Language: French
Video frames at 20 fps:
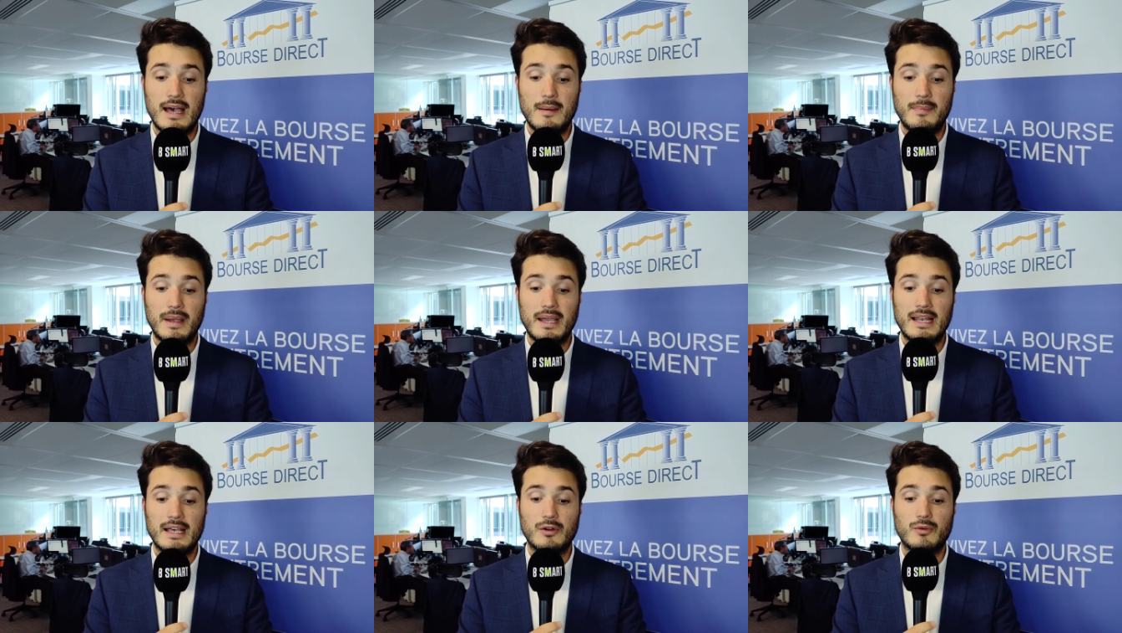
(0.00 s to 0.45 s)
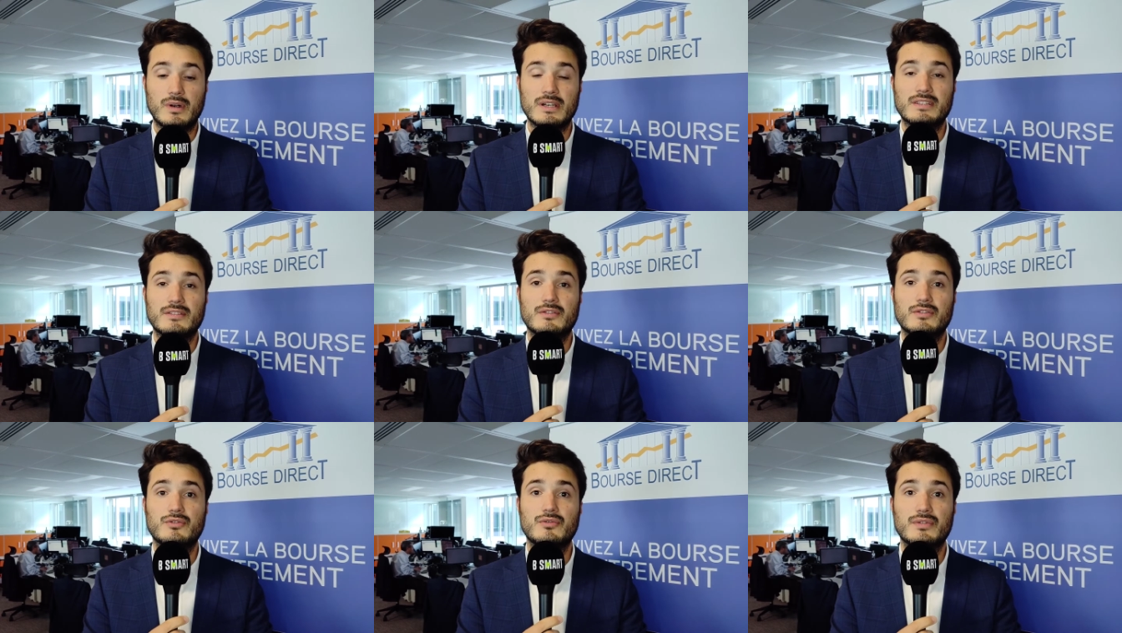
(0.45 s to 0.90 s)
après la
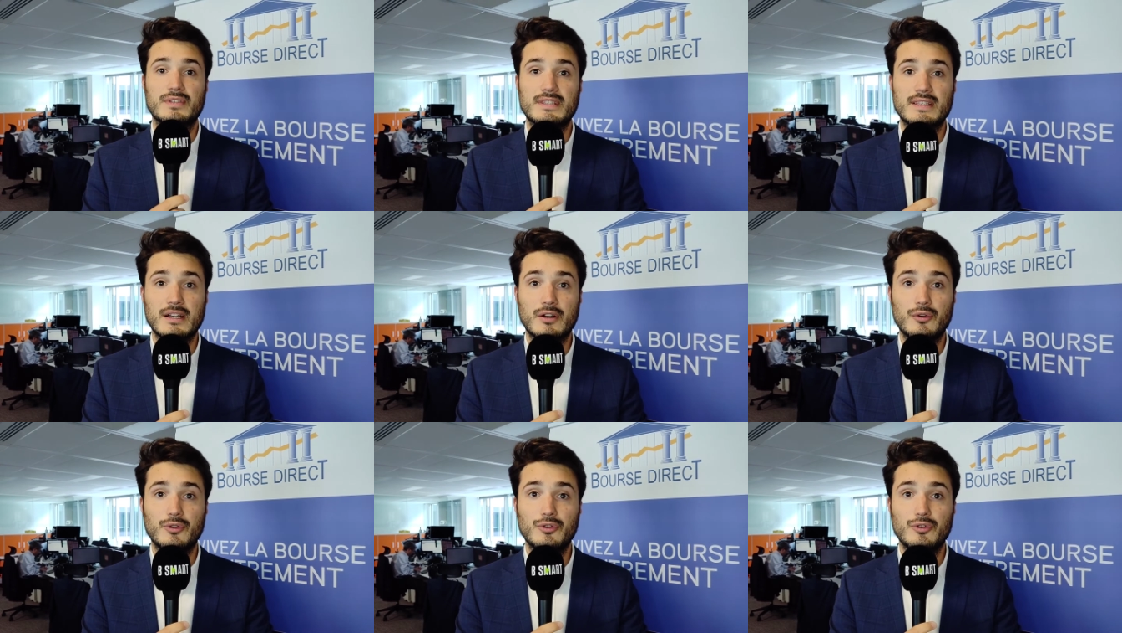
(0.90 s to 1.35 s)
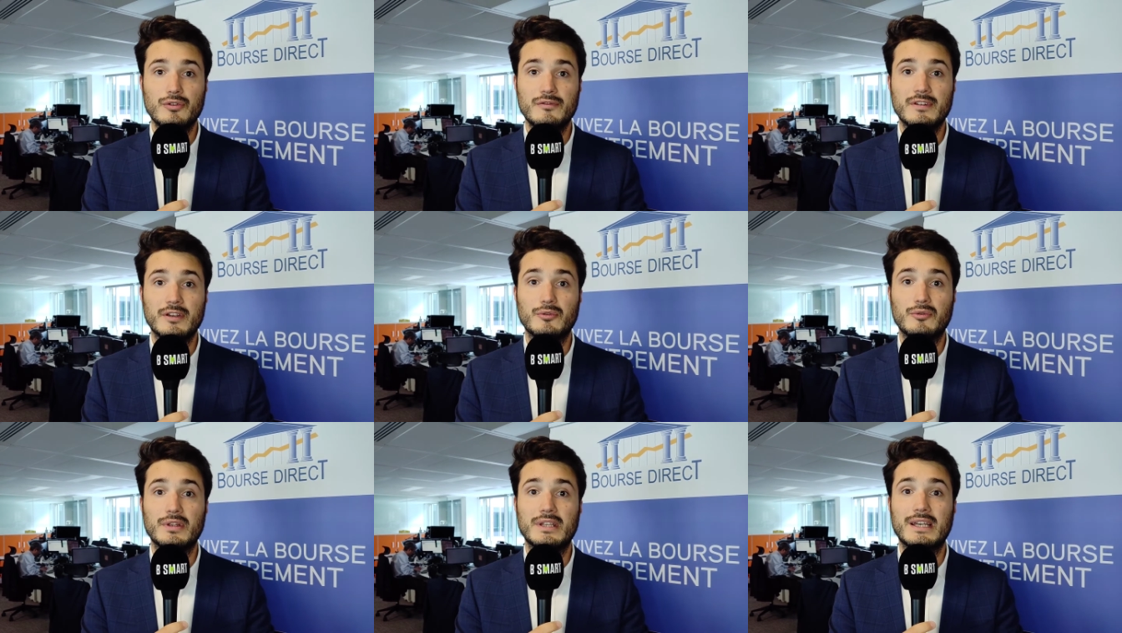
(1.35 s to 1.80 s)
croissance de
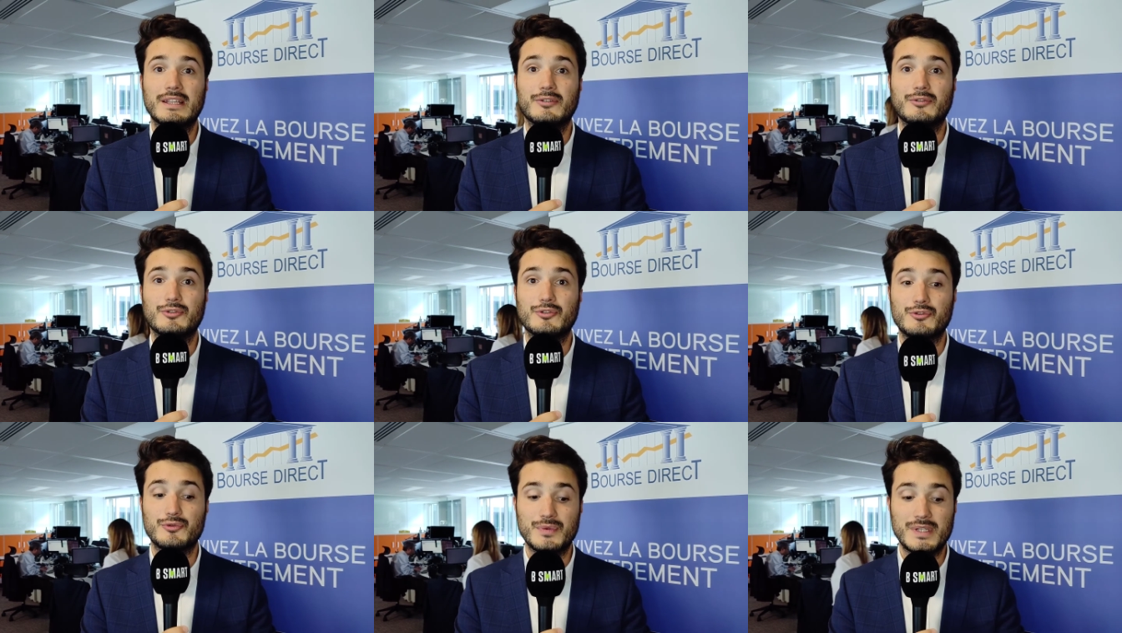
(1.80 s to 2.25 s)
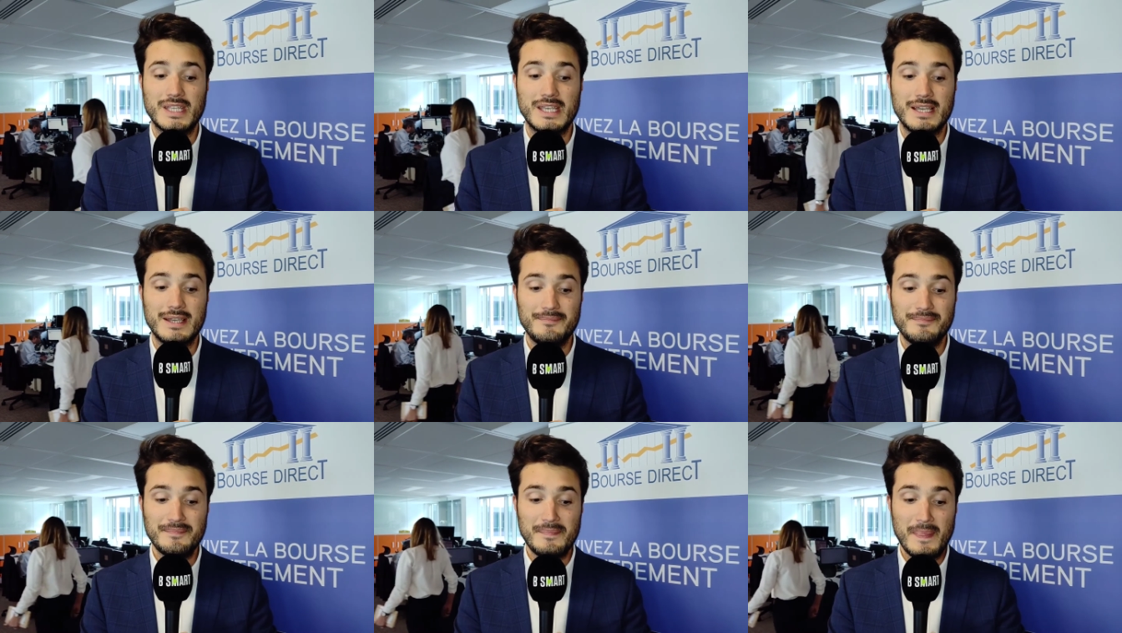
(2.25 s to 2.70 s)
52,4 en
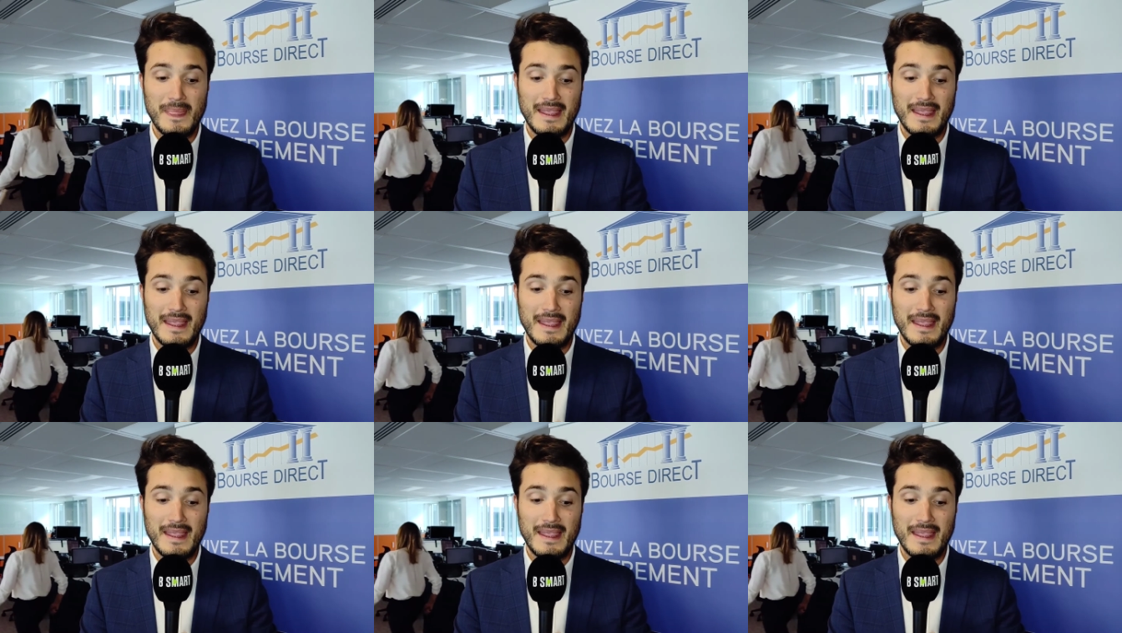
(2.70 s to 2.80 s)
juillet.